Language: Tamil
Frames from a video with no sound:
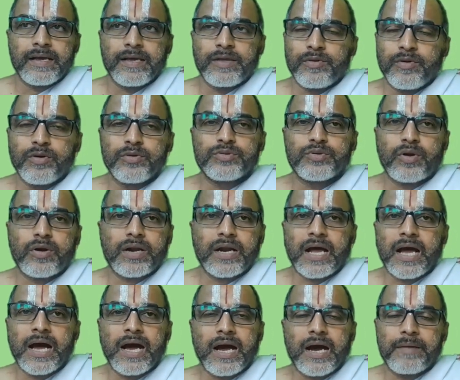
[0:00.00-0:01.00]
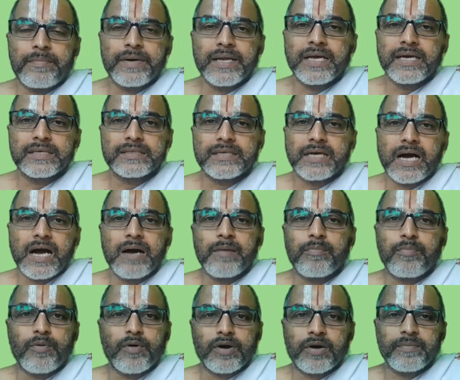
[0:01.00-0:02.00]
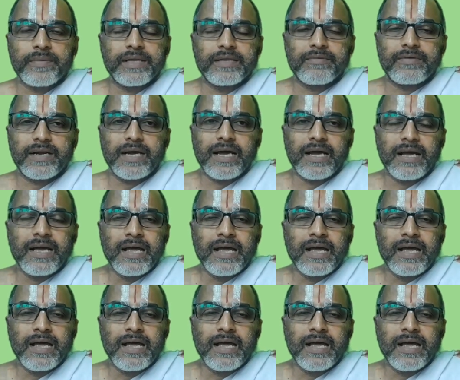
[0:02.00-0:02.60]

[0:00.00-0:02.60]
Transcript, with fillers: ஏதோ சொல்கிறா அப்படிங்கிறதுக்காக போடுறமே தவிர